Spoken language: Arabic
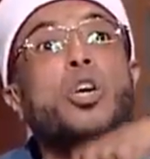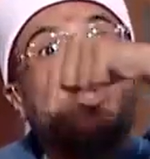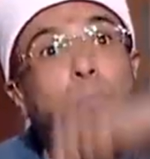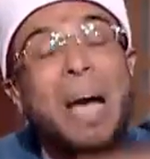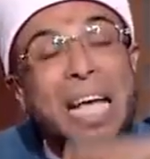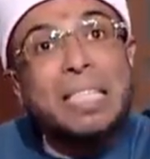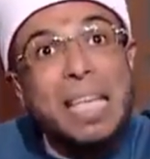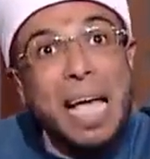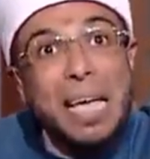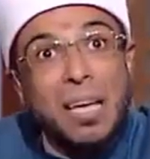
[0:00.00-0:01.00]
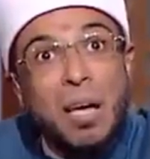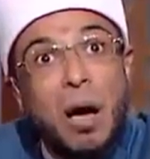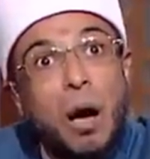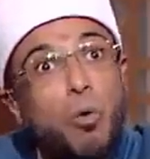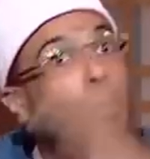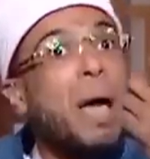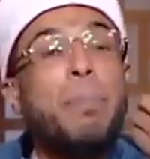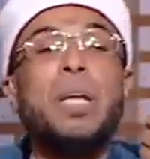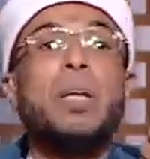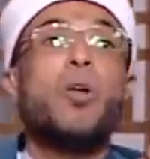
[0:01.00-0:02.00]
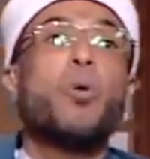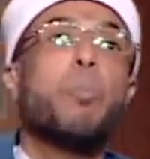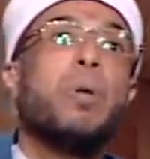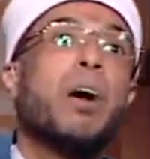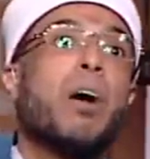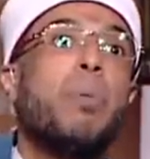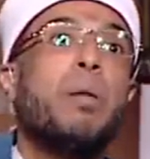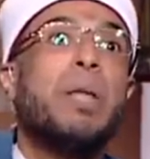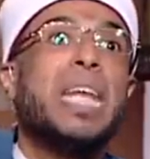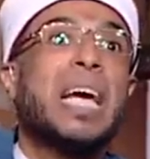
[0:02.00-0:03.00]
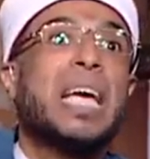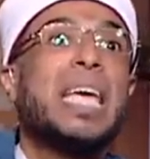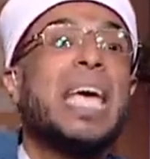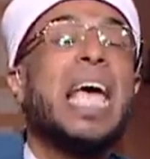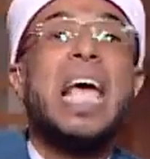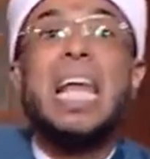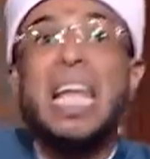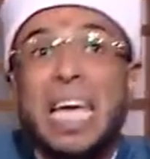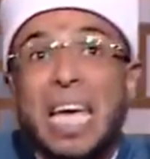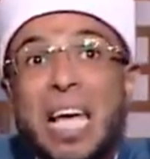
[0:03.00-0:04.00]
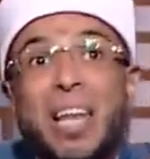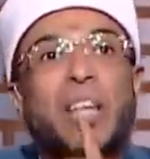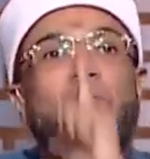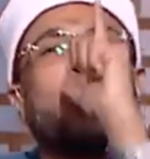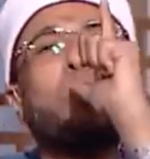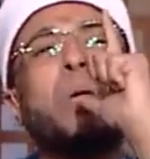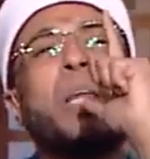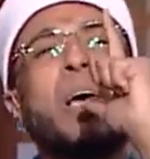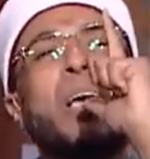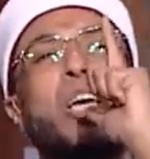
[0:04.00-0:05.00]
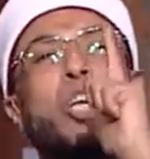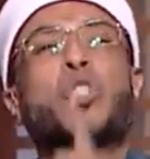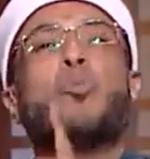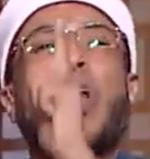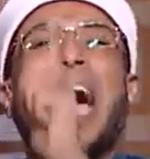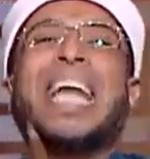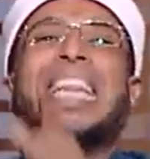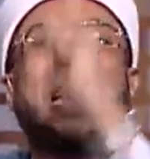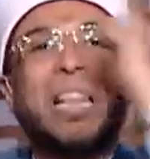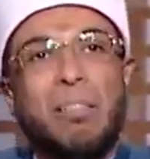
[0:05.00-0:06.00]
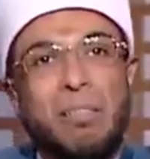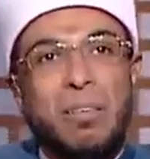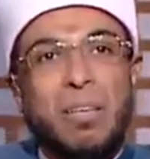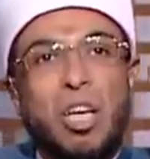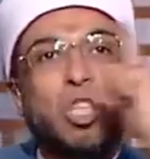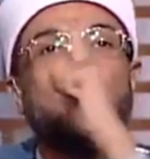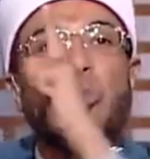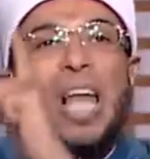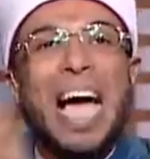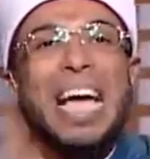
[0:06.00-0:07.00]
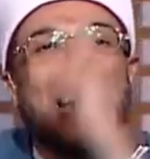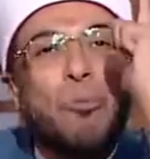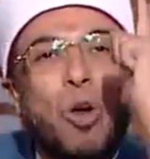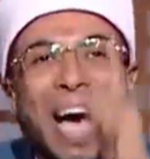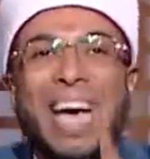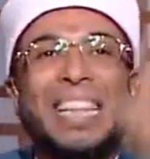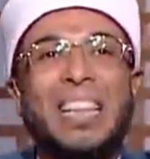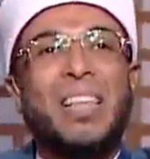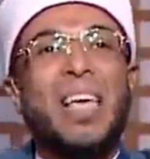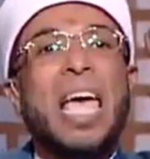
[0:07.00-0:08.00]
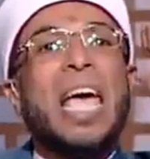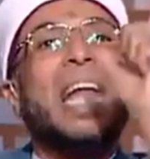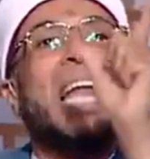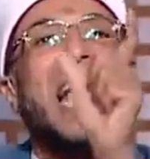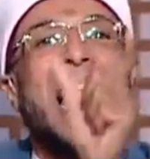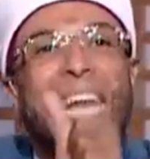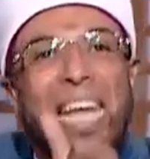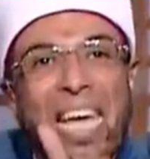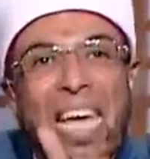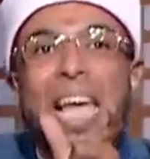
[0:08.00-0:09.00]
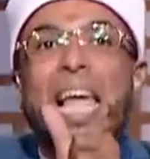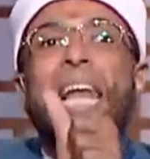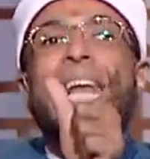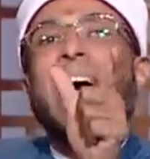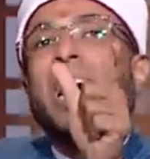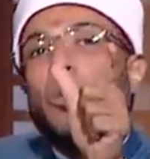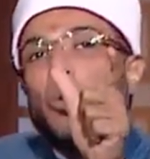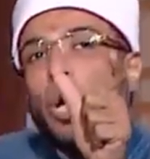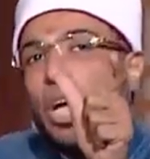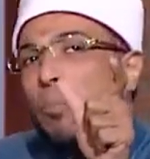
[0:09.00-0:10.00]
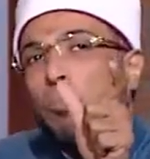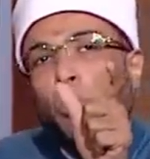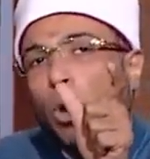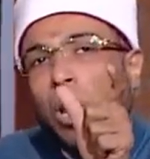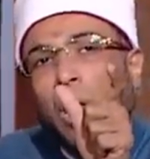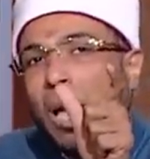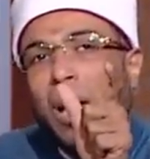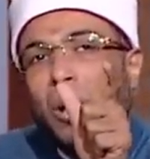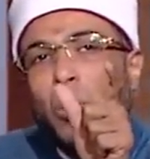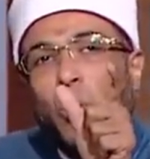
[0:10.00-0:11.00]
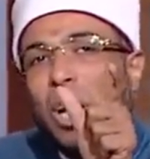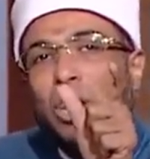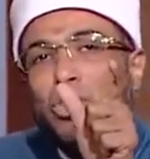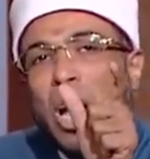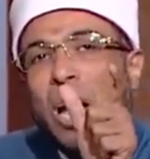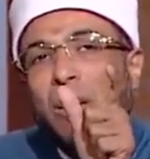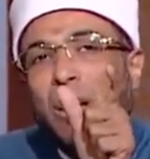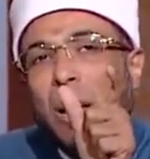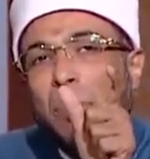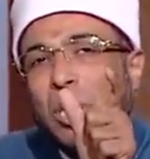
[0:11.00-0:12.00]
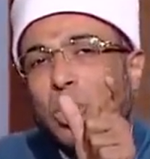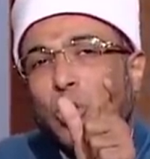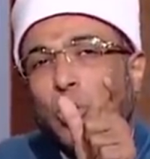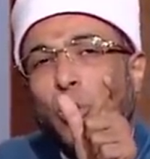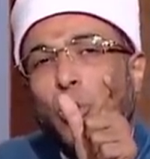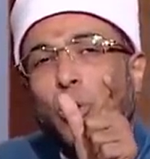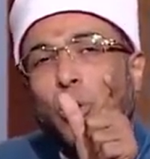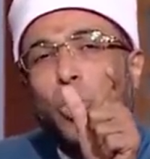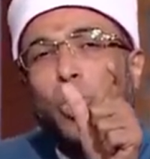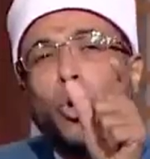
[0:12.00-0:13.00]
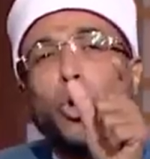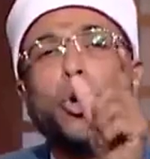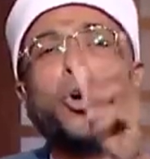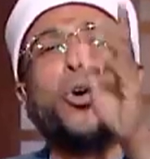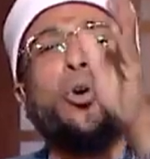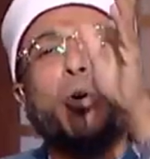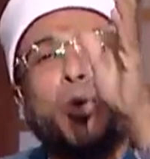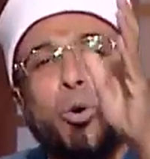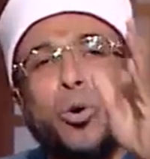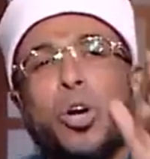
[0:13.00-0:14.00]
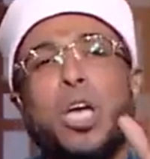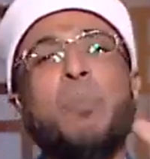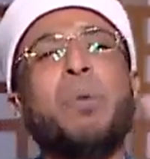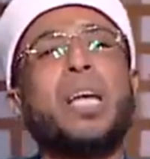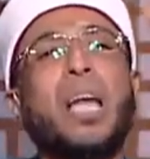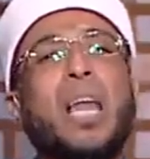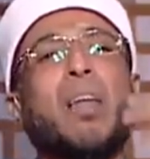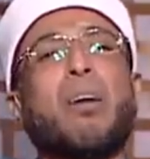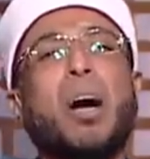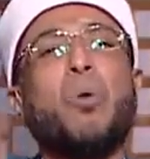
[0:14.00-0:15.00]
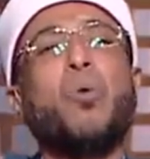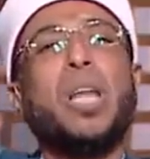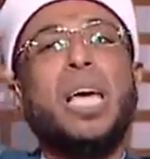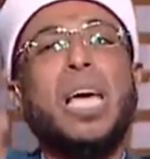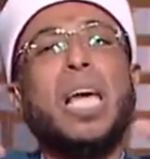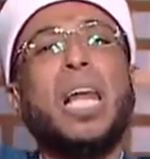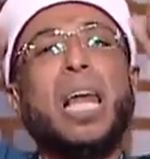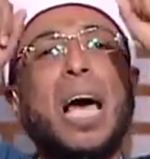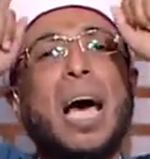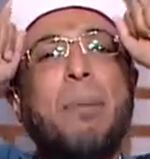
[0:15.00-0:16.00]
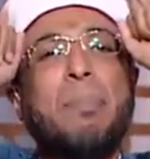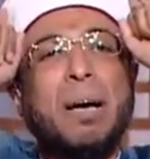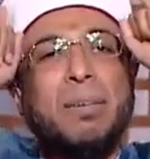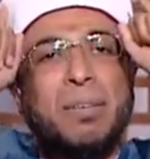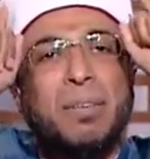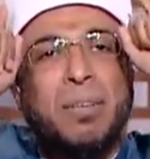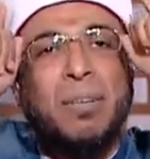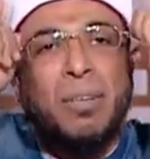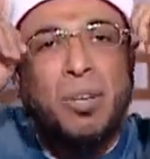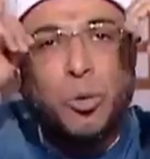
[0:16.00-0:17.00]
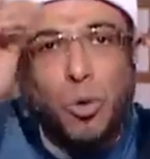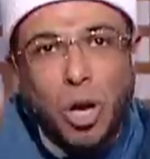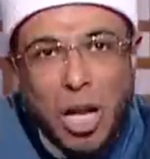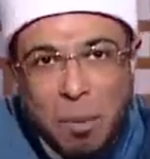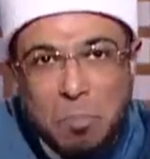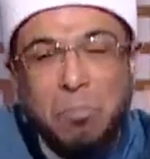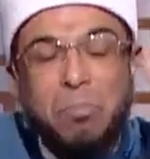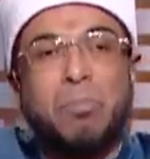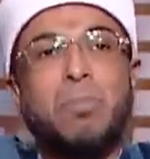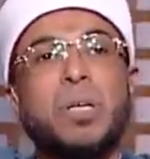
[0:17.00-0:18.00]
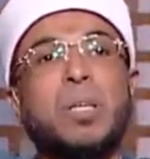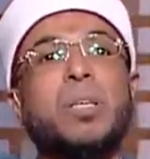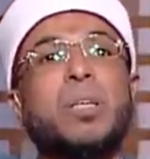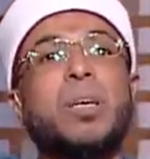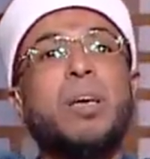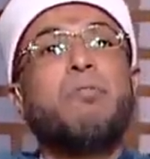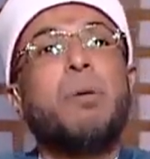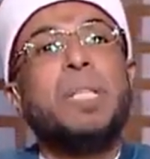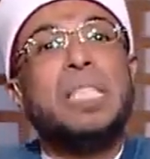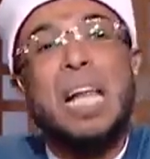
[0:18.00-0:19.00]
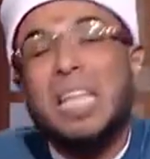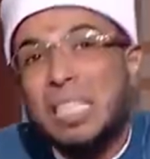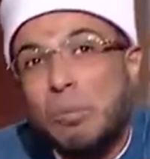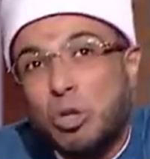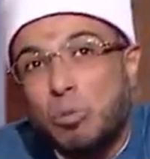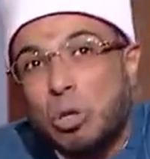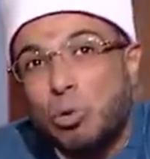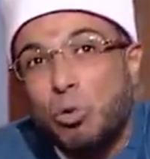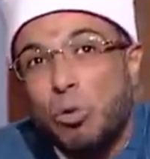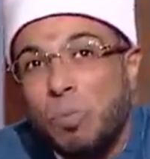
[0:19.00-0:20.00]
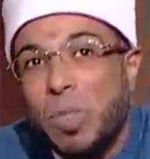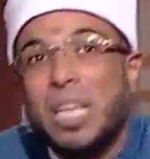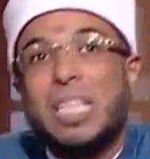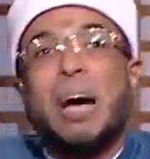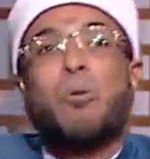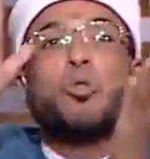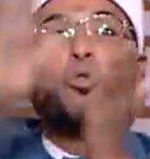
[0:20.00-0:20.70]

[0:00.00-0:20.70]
شوف بقى ازاي وبقابلني لو ربنا قابل منك ليه لان ربنا اسمه العدل اسمه الحكم العدل اللي قال ايه لا يحب الله الجهر بالسوء من القول الا من ظلم فبالتالي انت مش مظلوم الدعوه